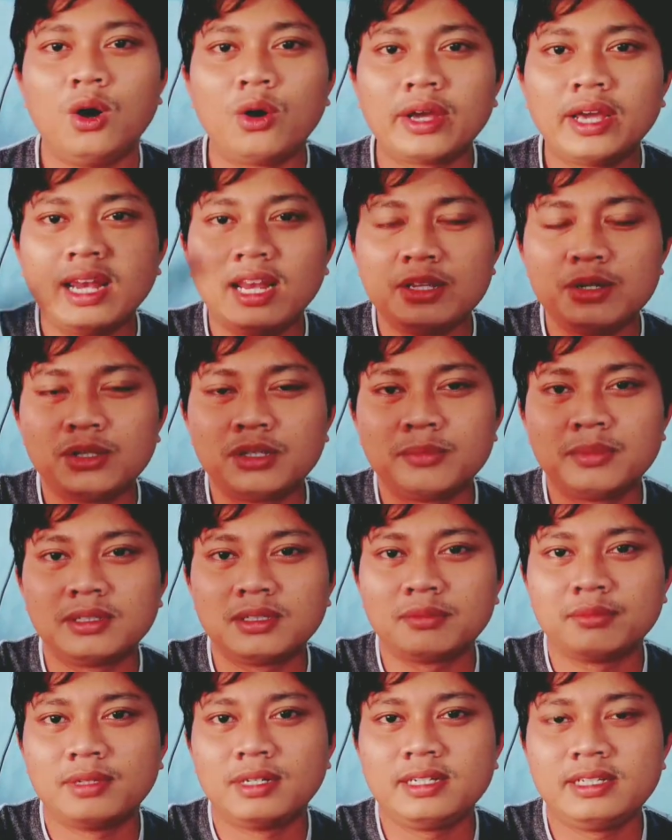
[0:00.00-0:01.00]
Oke lanjut
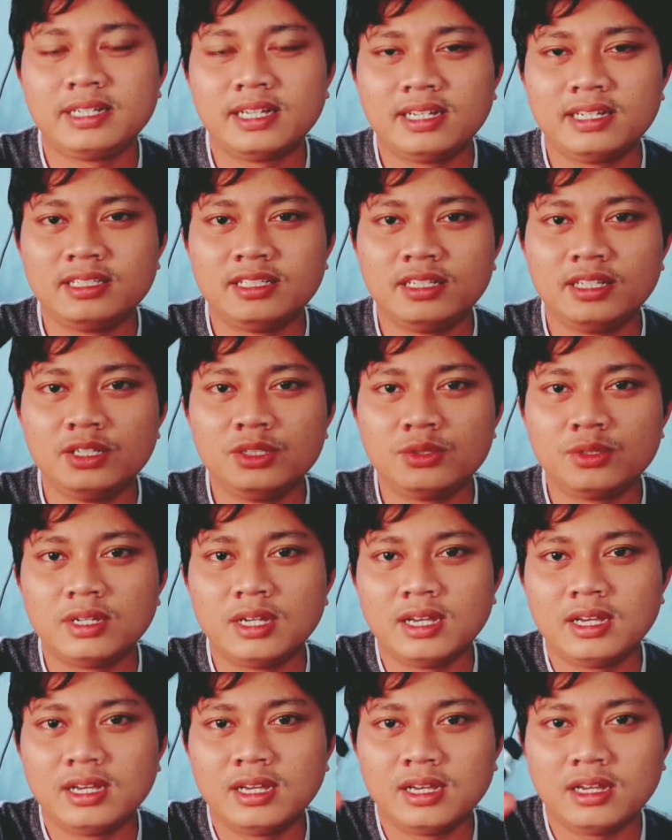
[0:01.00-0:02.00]
teman-teman ya di sini
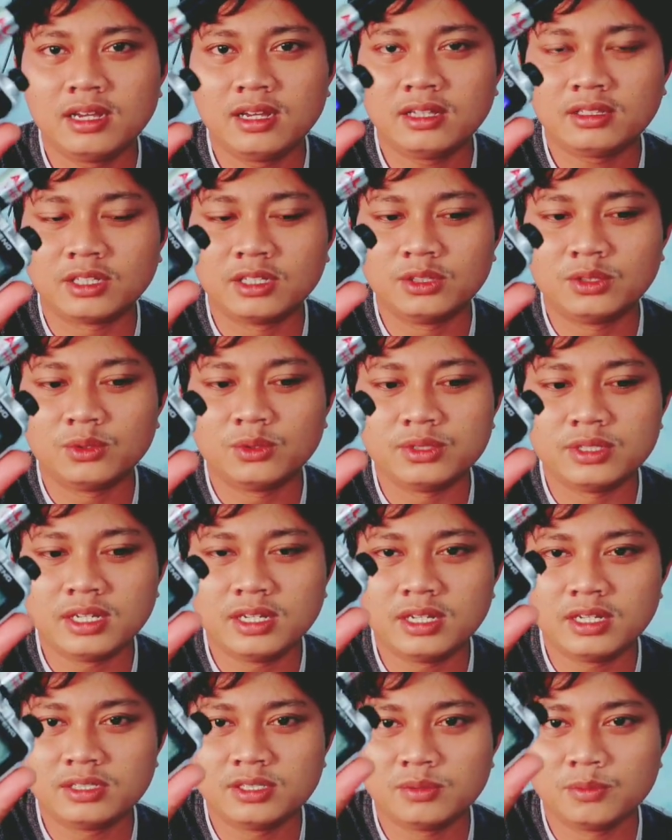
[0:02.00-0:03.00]
juga
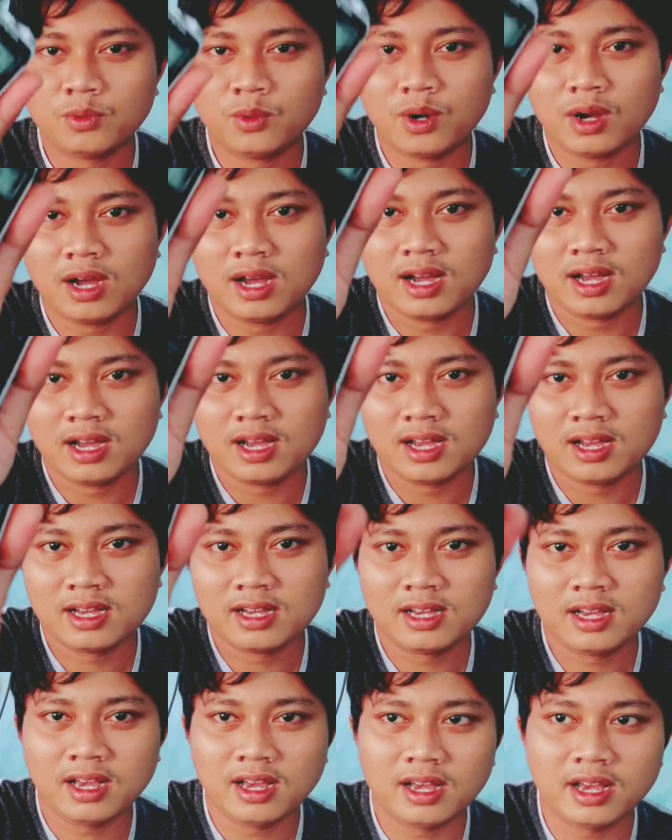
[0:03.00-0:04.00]
tentunya sebuah
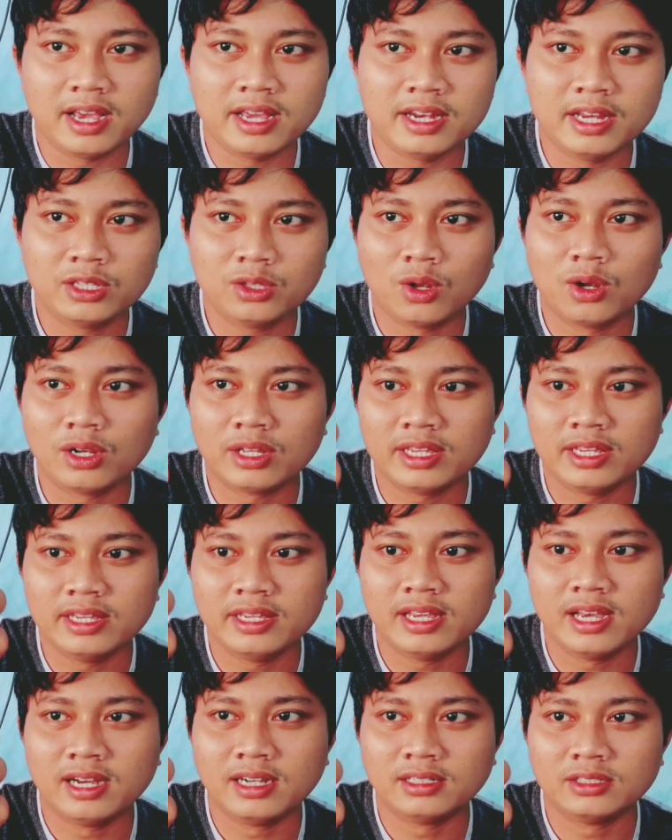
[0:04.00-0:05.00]
Eh, handy
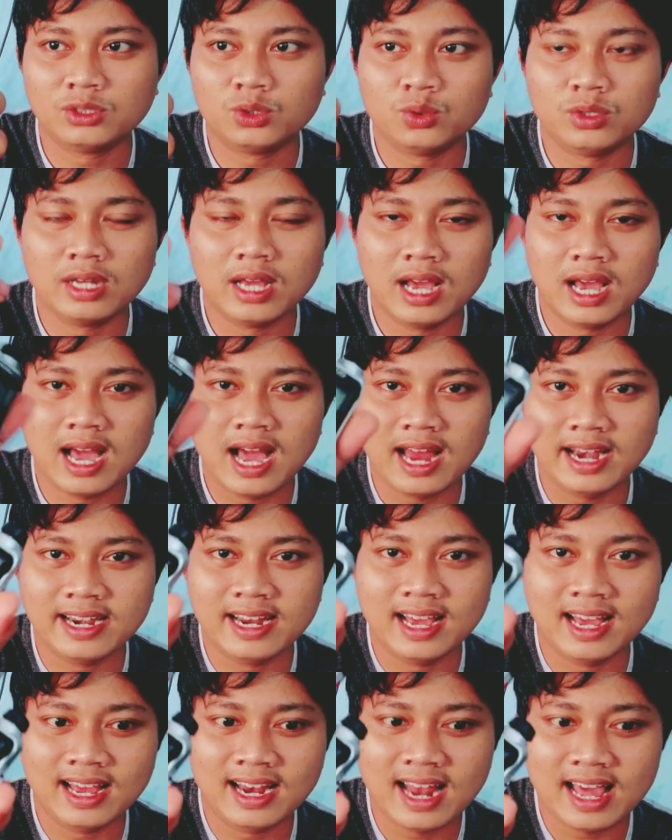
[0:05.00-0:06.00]
talkie yang sudah
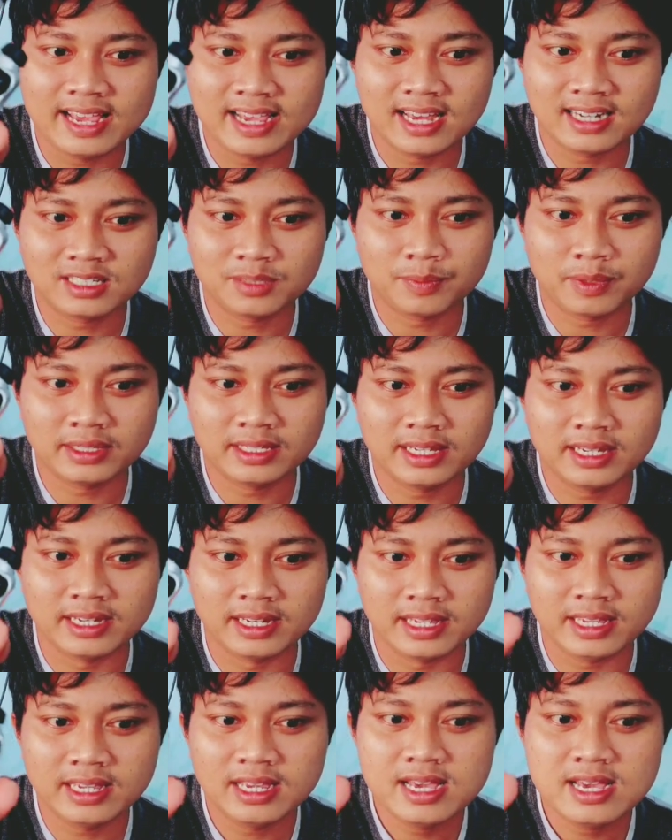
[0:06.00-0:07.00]
ada layar seperti
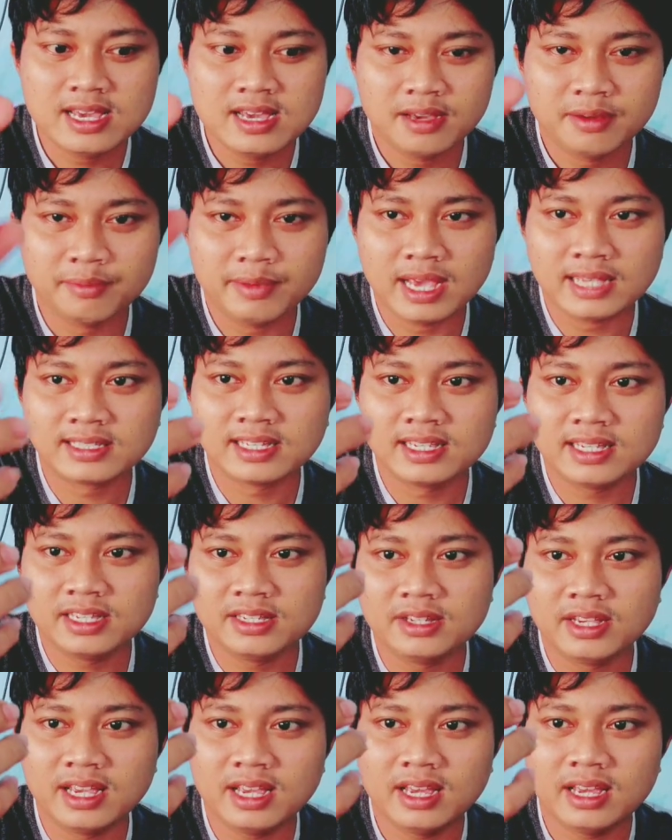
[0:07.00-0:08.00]
ini
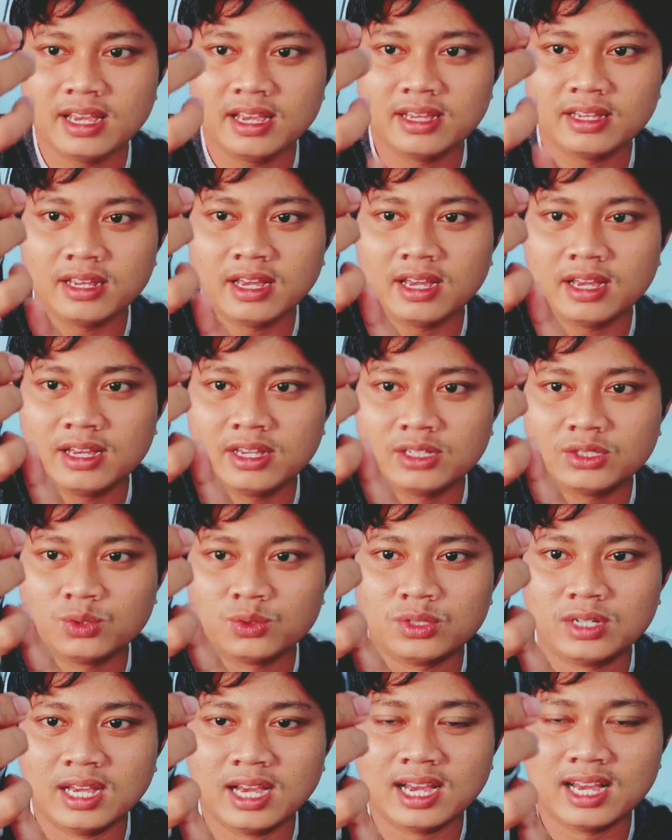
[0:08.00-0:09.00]
biasanya juga uh,
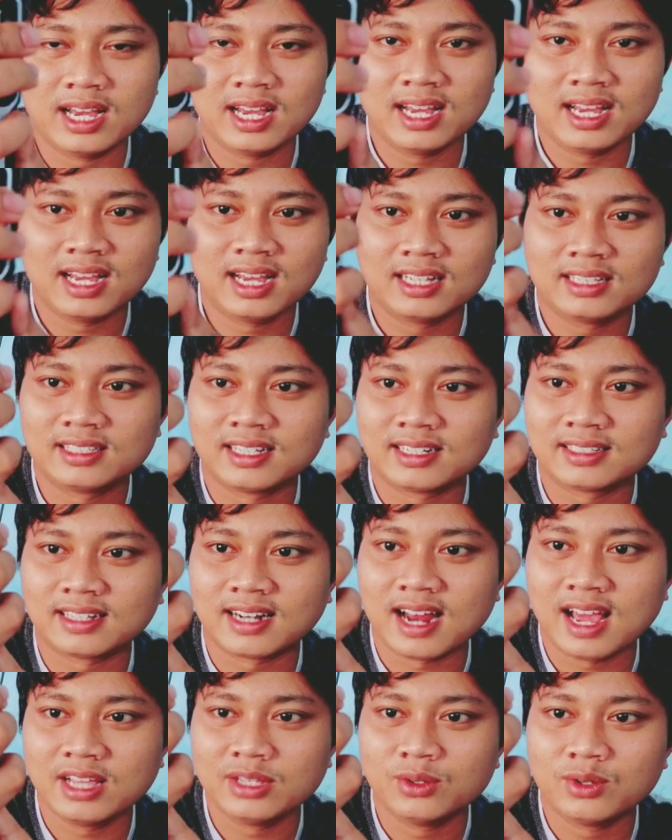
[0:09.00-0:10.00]
sudah
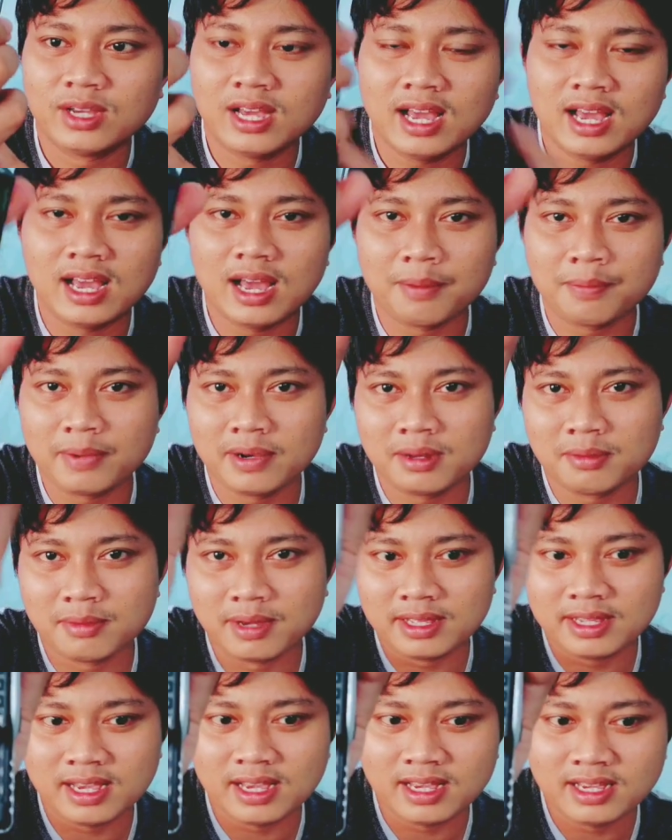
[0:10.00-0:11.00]
tertera juga apa
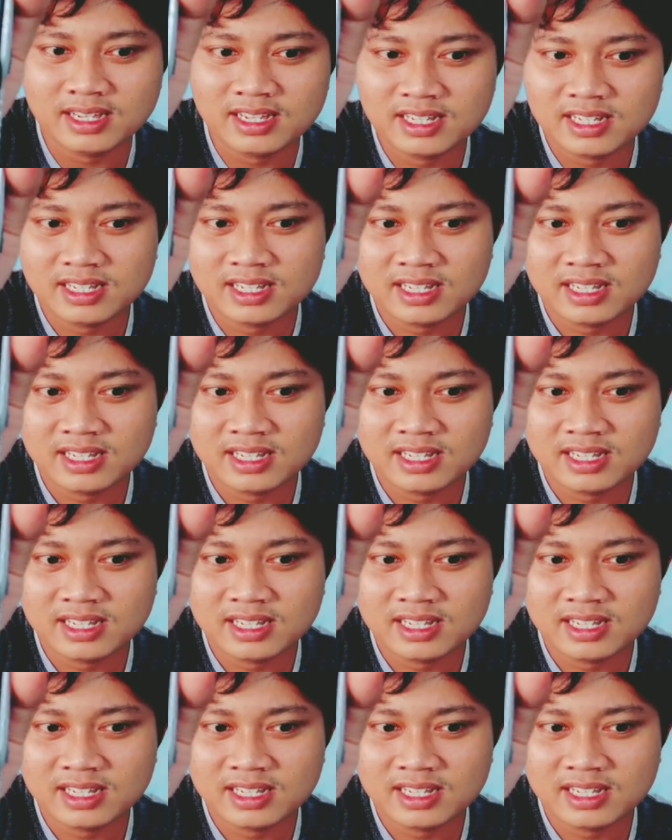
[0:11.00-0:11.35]
namanya